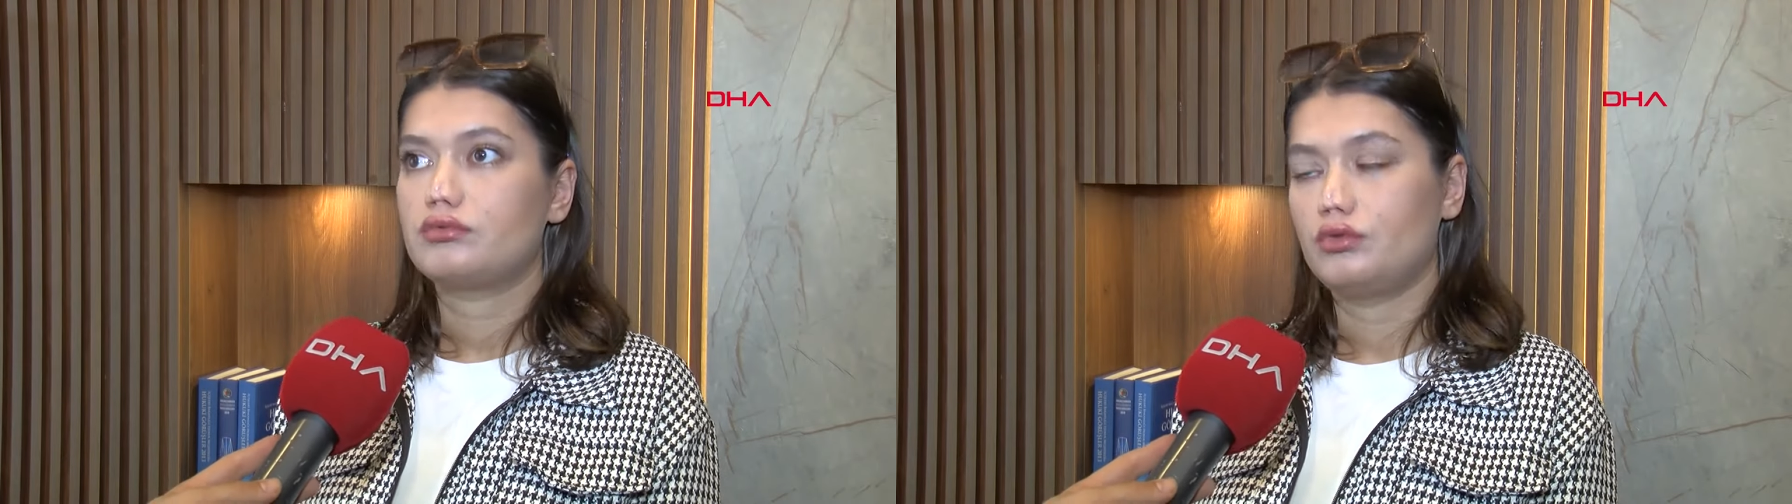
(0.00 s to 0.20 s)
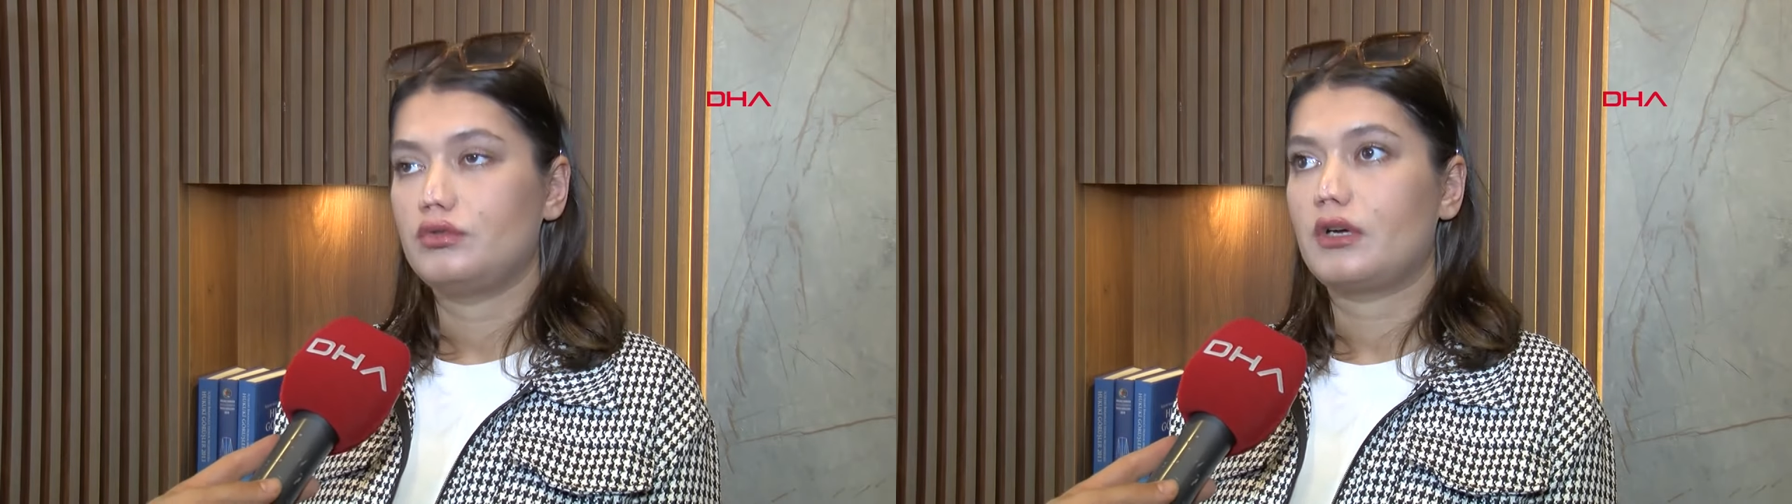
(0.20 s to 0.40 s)

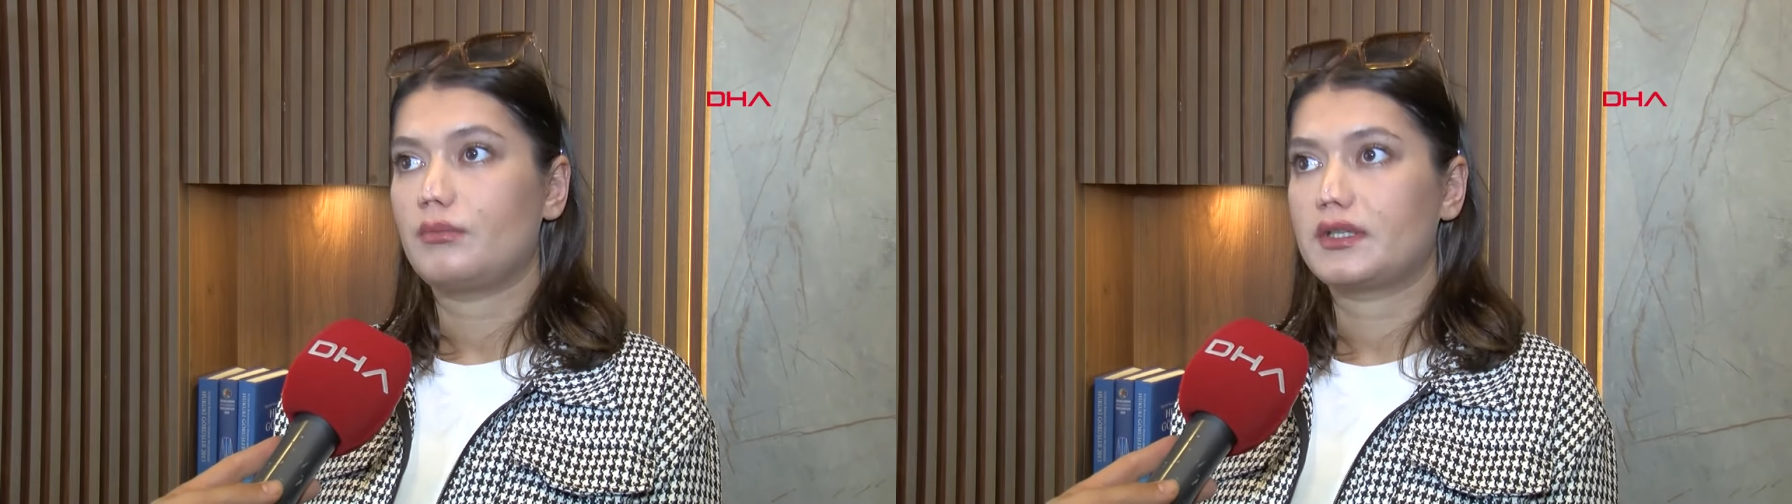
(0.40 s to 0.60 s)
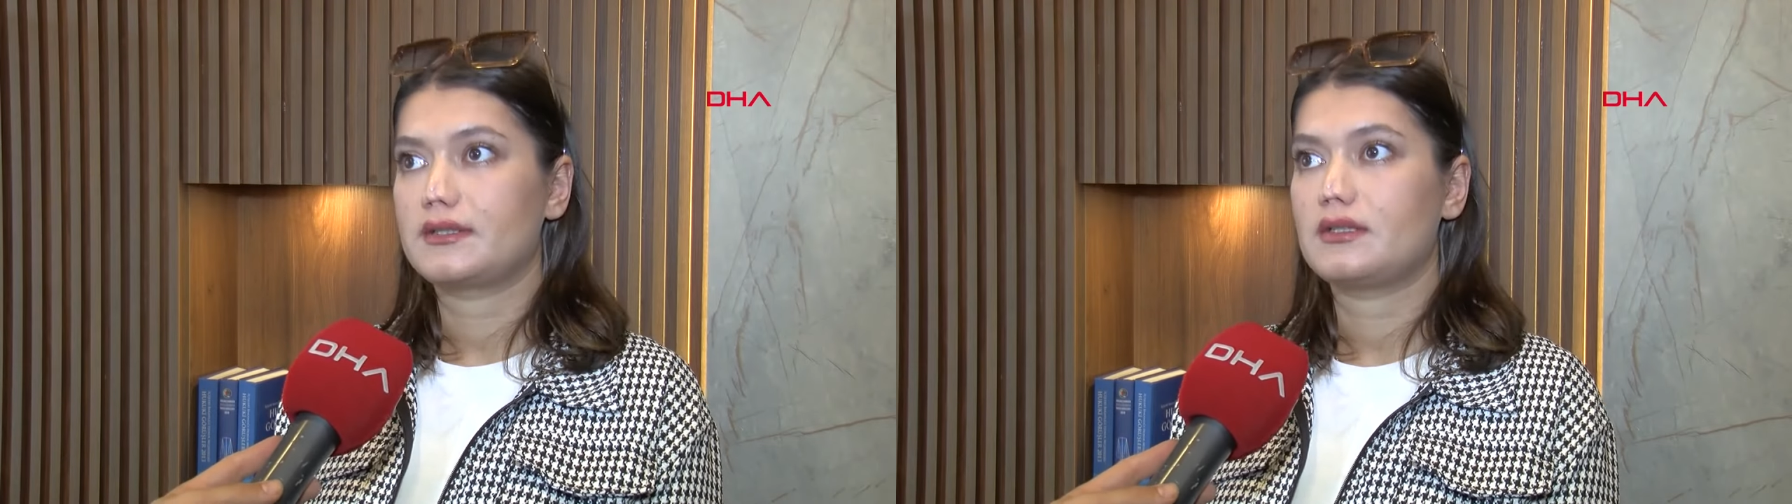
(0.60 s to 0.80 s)
düğün
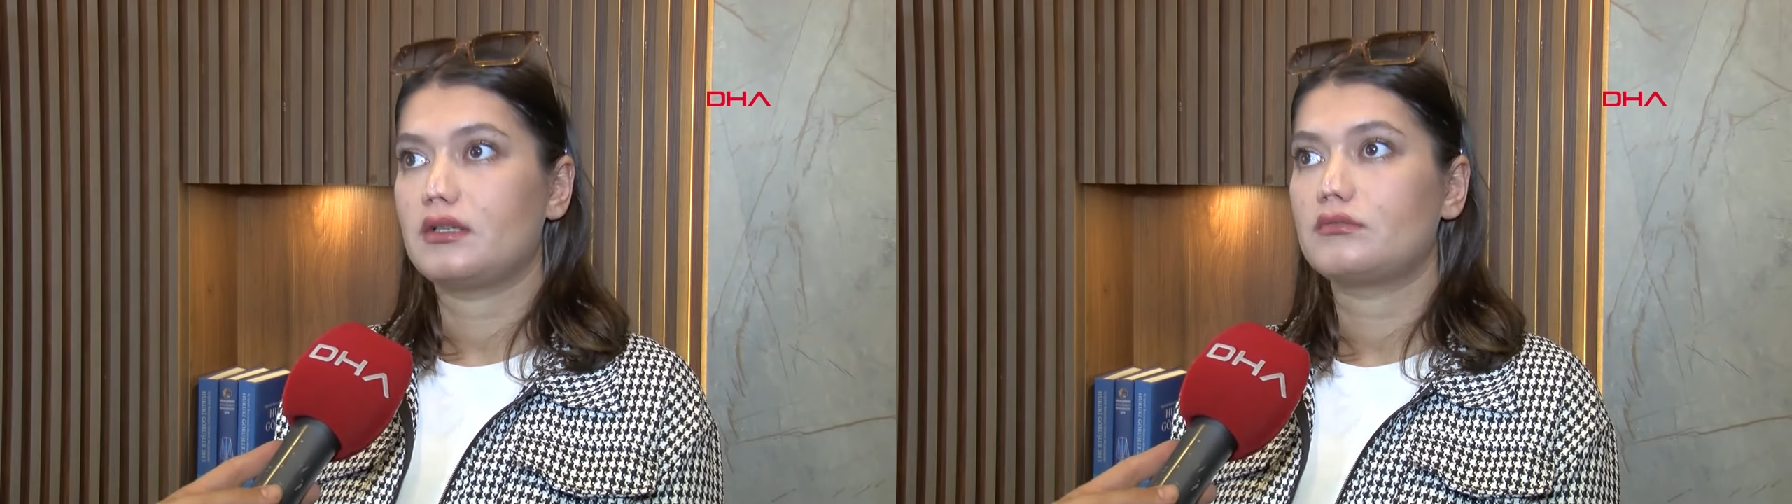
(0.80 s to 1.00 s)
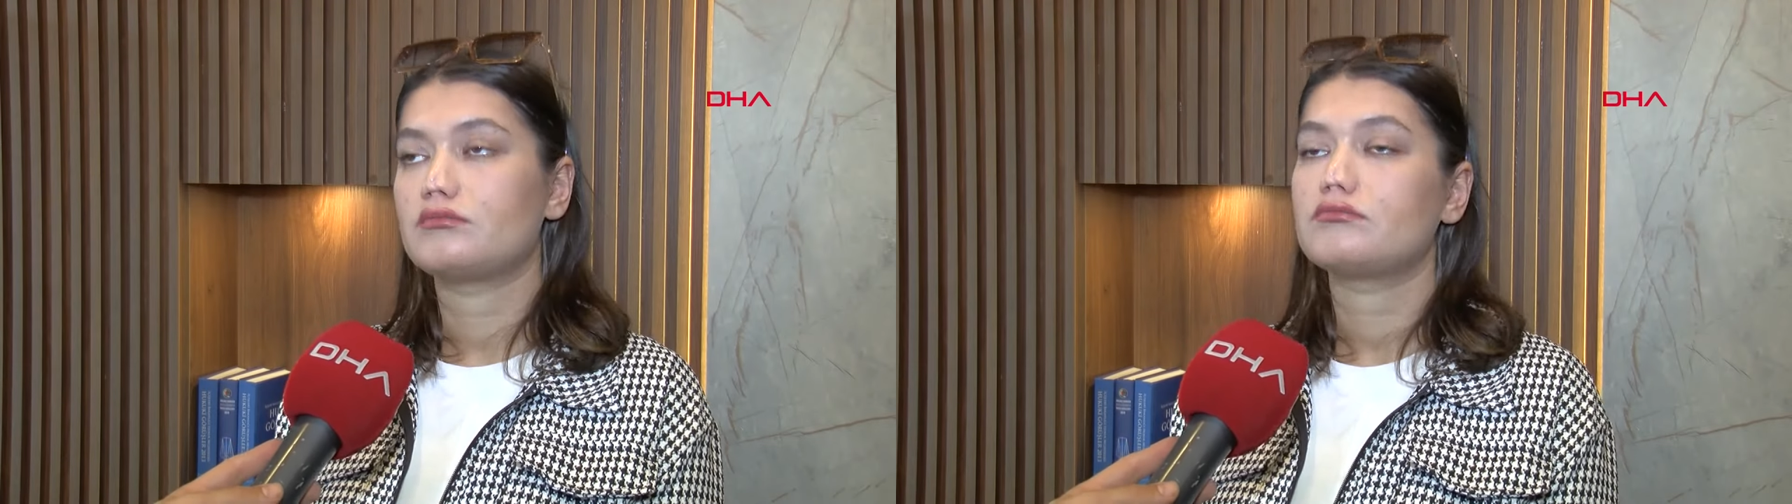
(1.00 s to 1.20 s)
yapmak
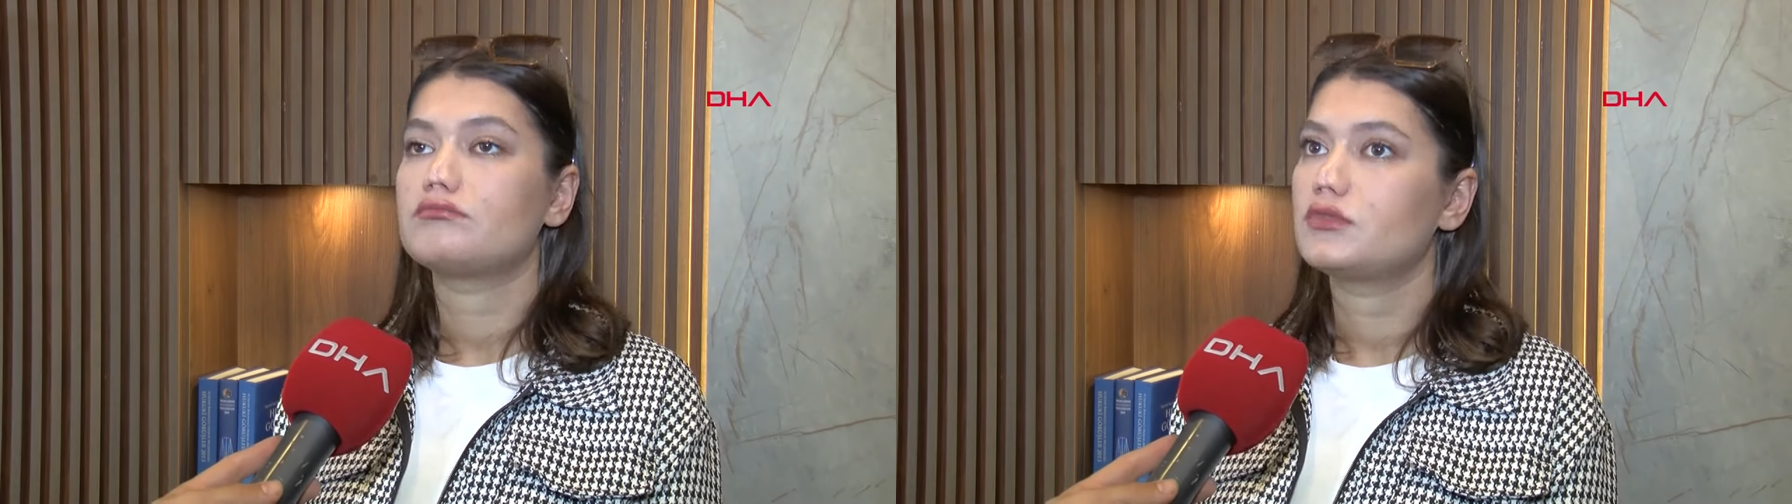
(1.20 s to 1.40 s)
istedim.